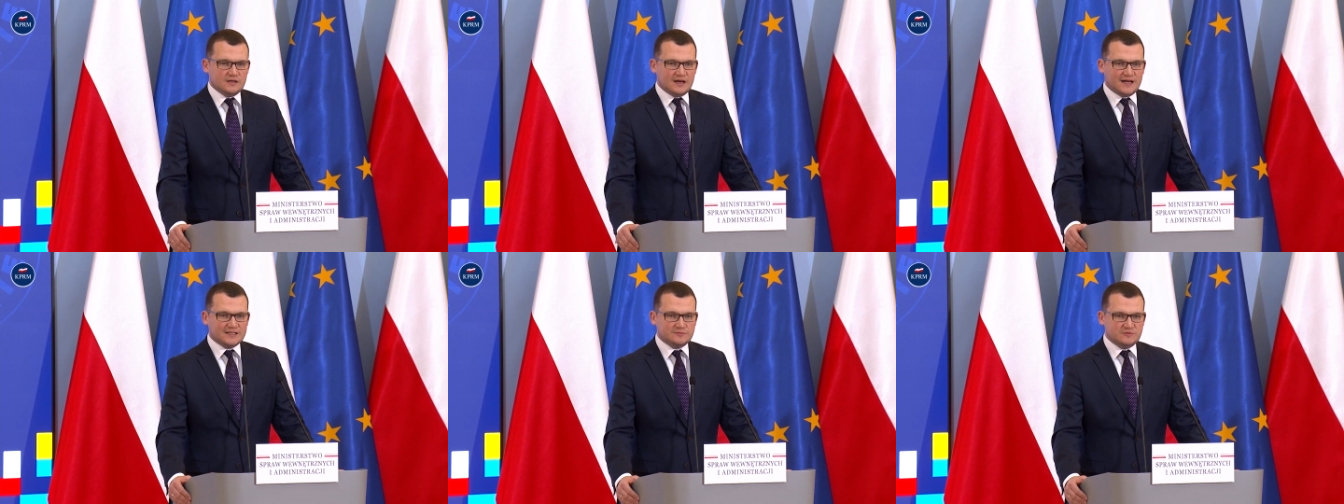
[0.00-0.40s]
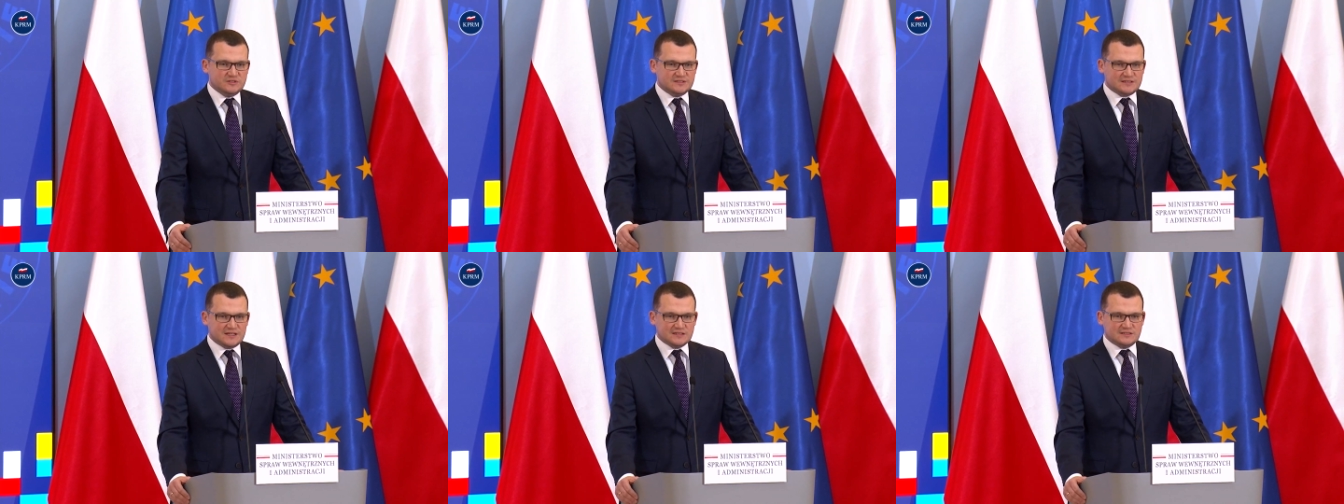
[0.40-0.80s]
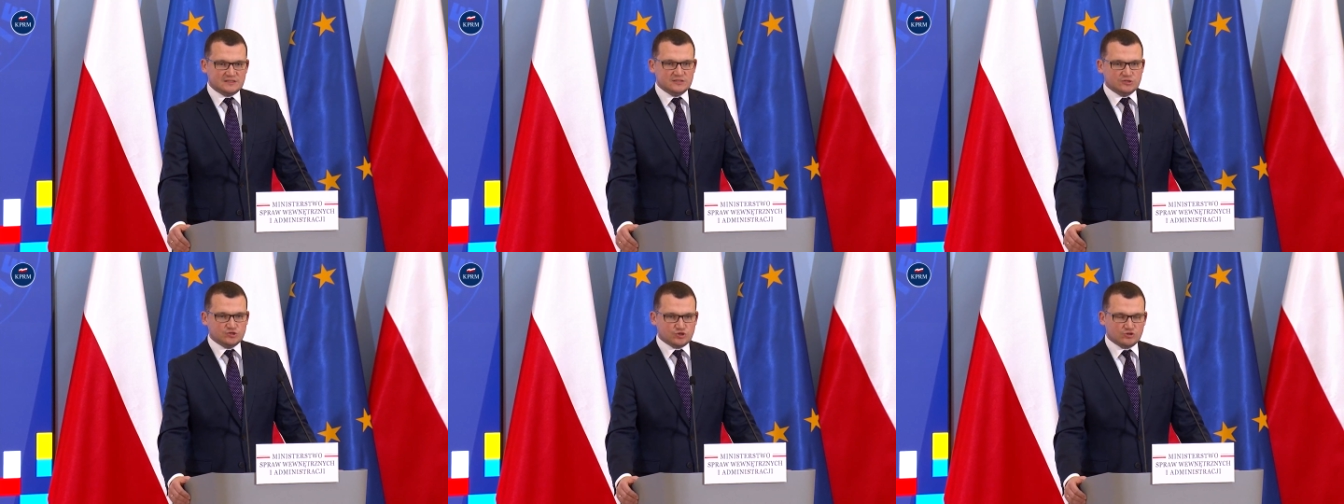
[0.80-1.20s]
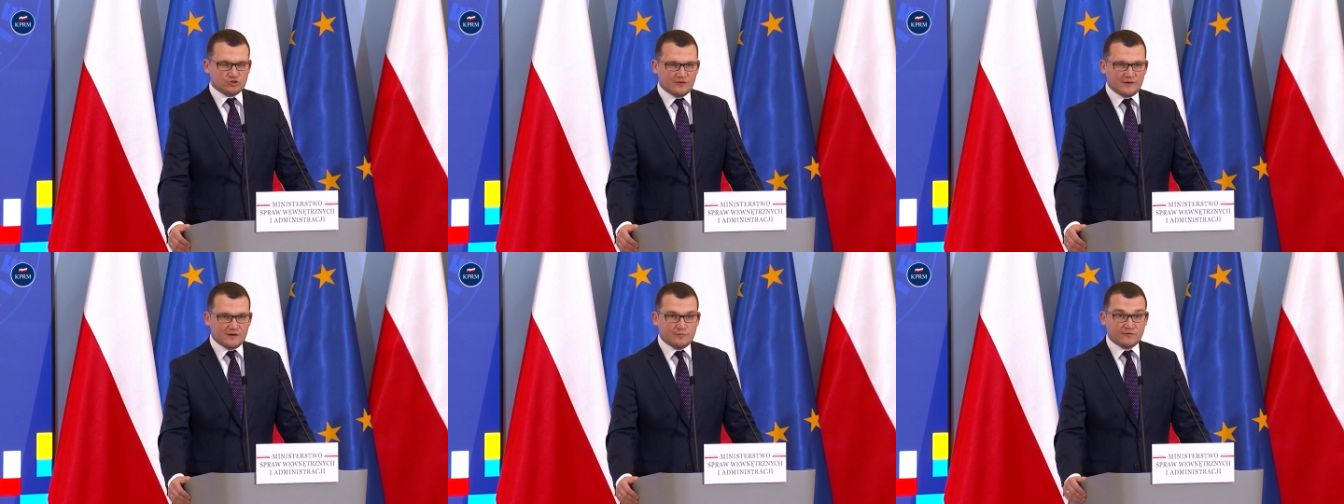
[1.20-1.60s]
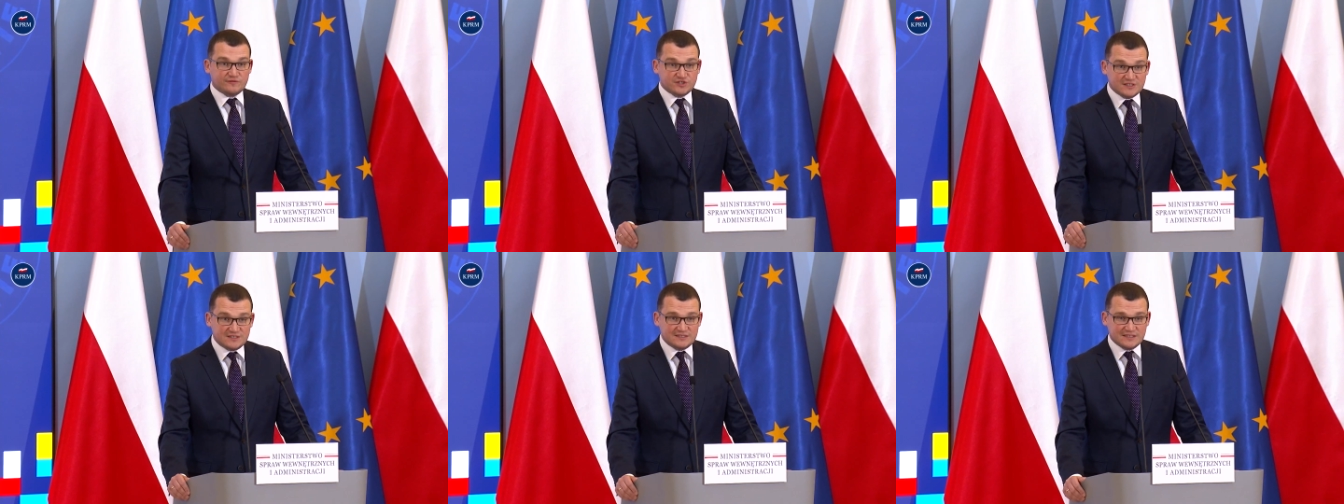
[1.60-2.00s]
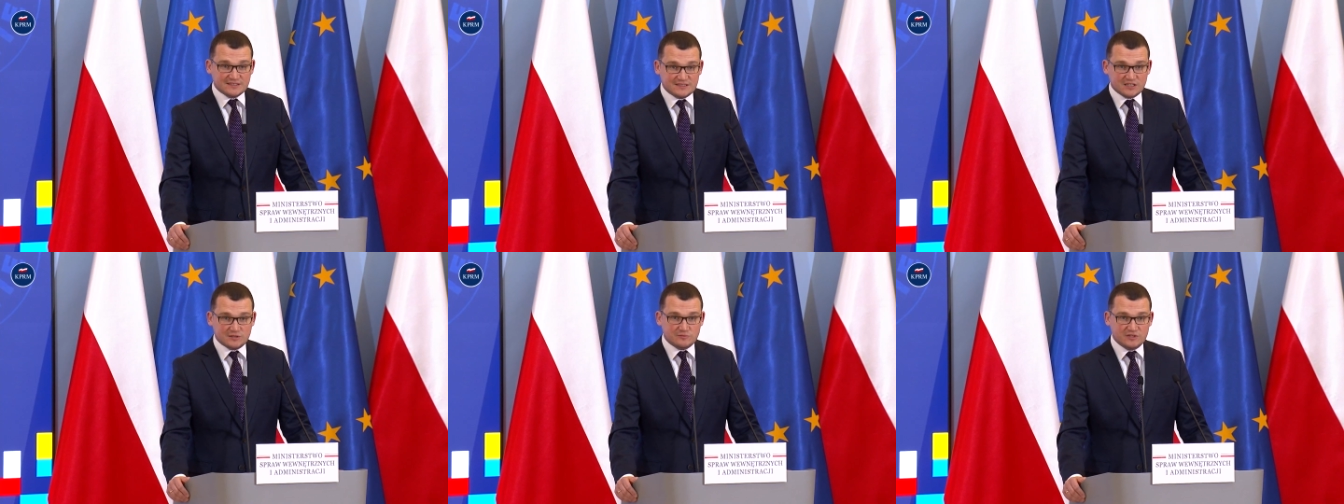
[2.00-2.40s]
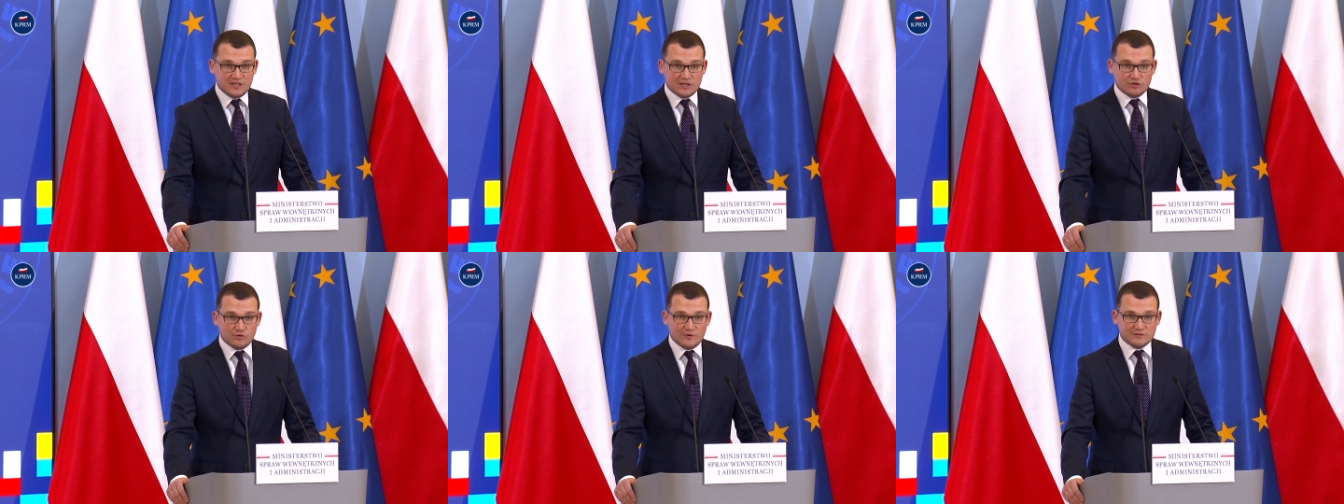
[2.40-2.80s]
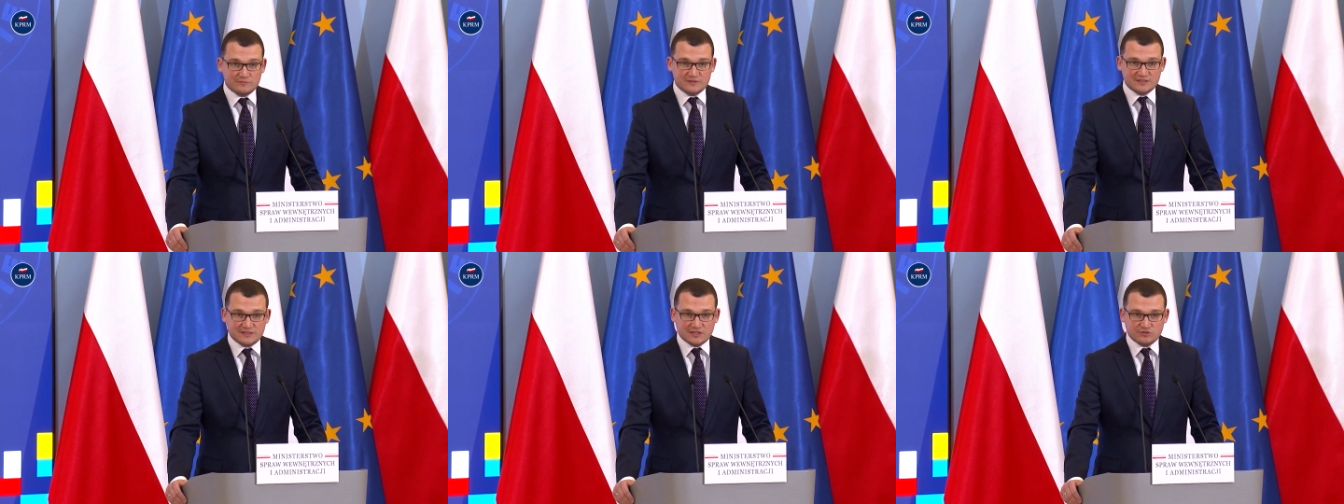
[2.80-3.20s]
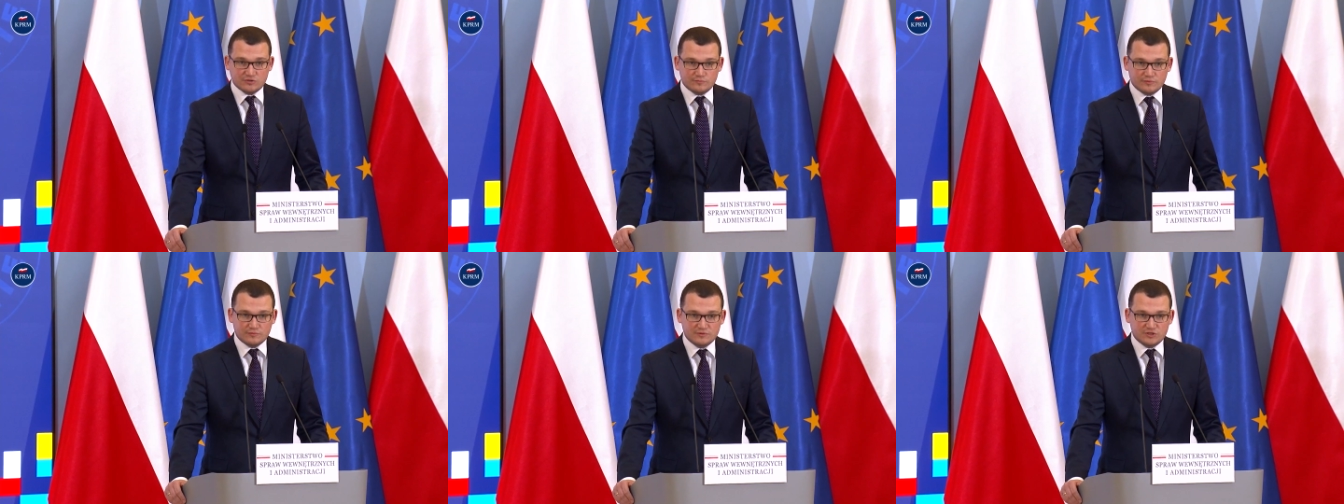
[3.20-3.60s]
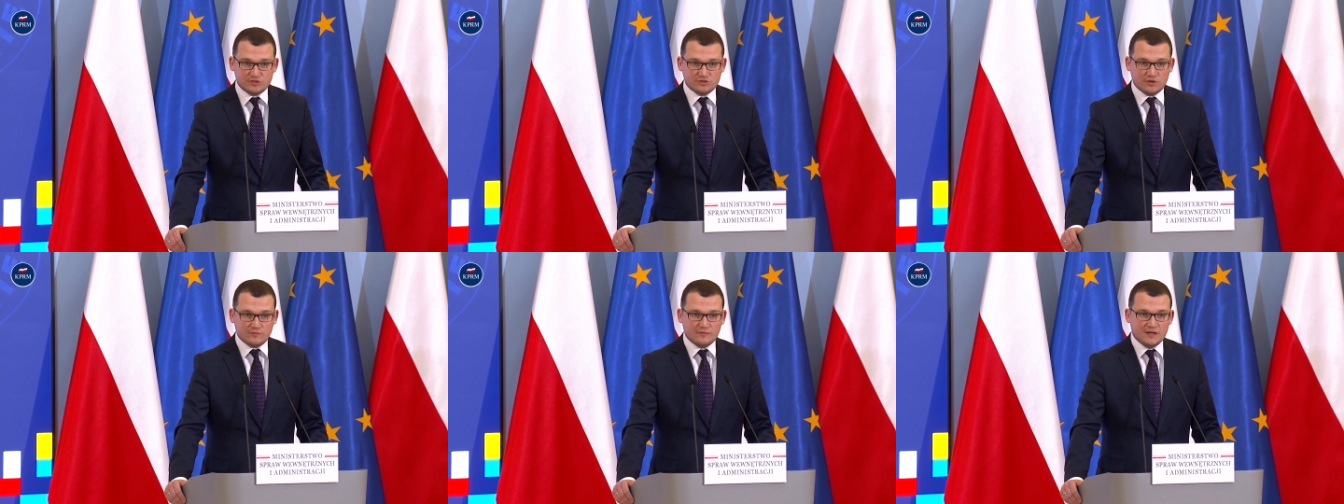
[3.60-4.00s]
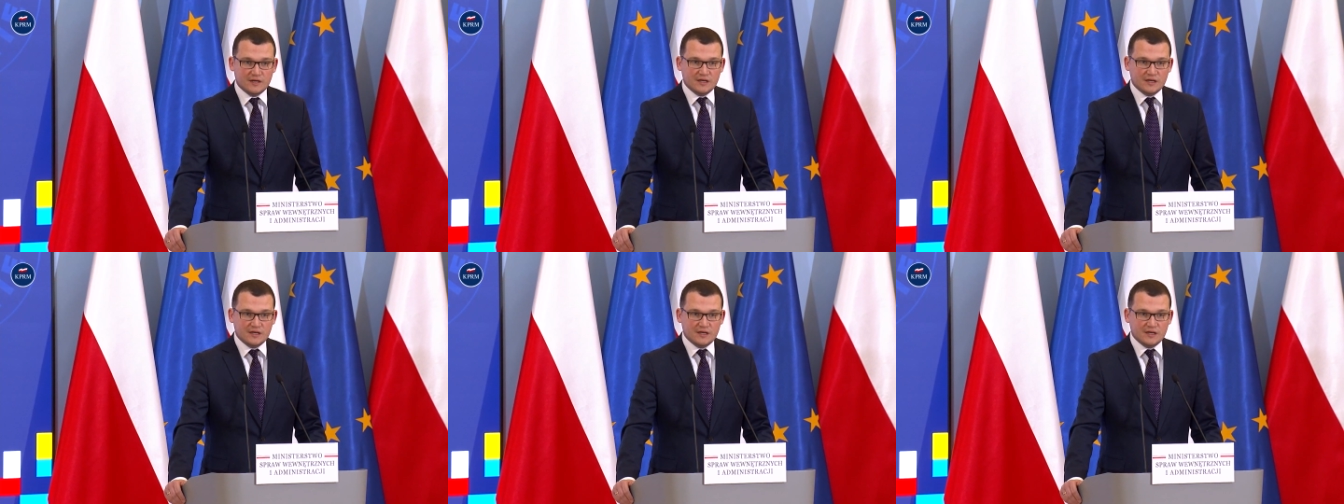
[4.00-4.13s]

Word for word: administracji rządowej, bo wszyscy jesteśmy jedną administracją publiczną.